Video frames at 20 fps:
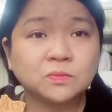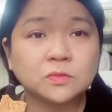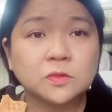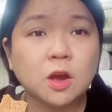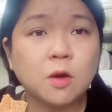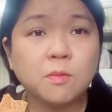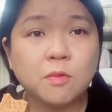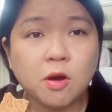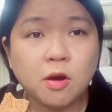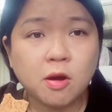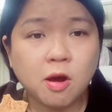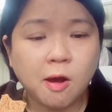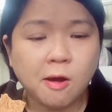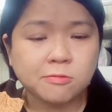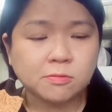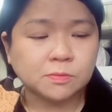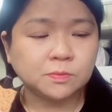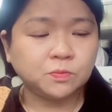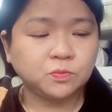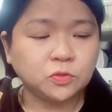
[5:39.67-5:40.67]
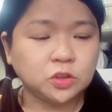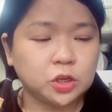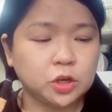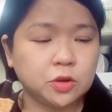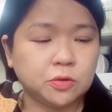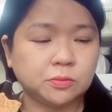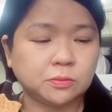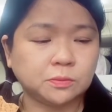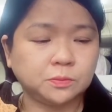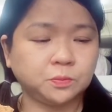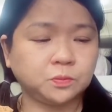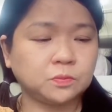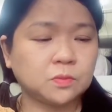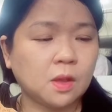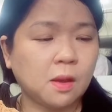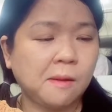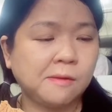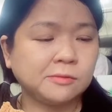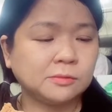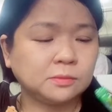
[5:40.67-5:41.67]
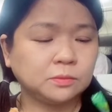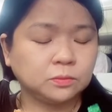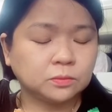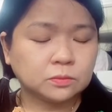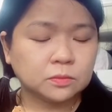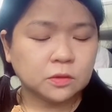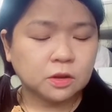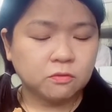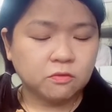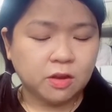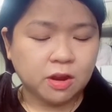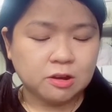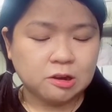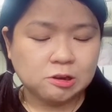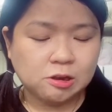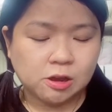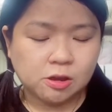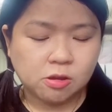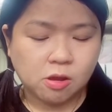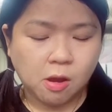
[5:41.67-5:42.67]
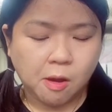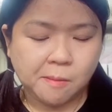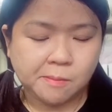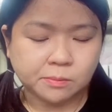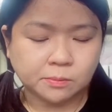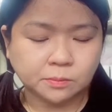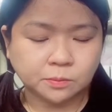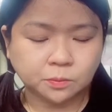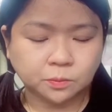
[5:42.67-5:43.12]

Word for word: không có ngọt nhiều và rất là giòn